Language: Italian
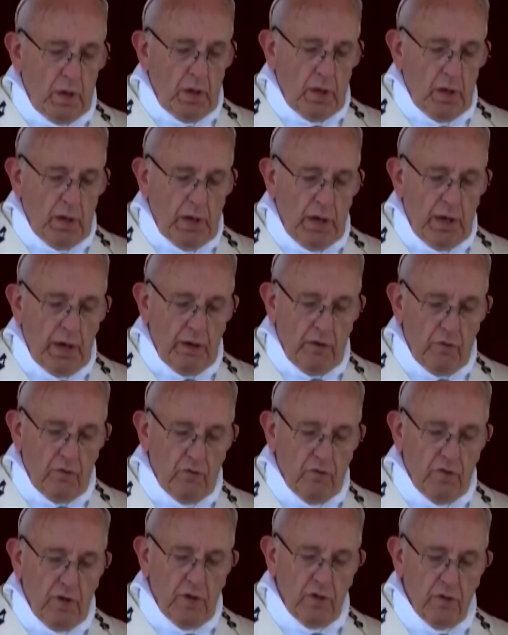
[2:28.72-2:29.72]
che l'anno
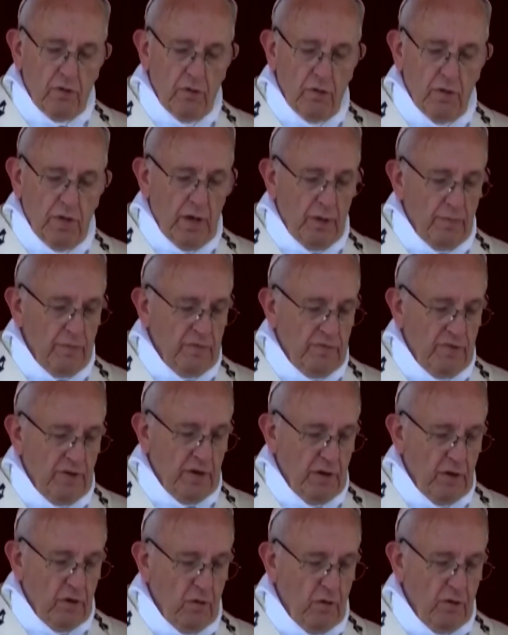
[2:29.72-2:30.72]
santo della
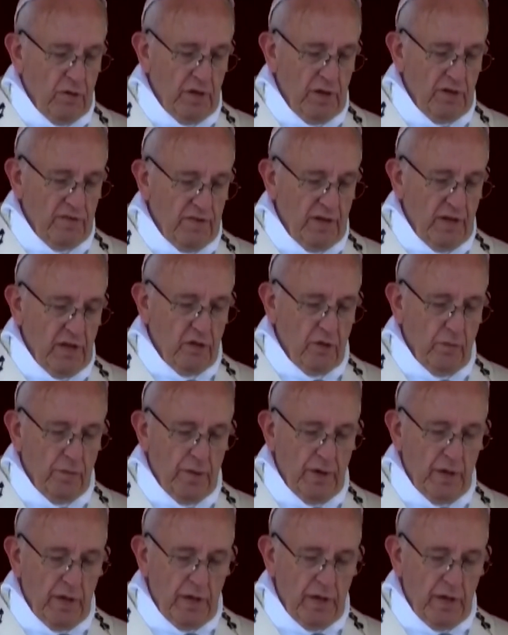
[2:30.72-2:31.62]
misericordia è stato per la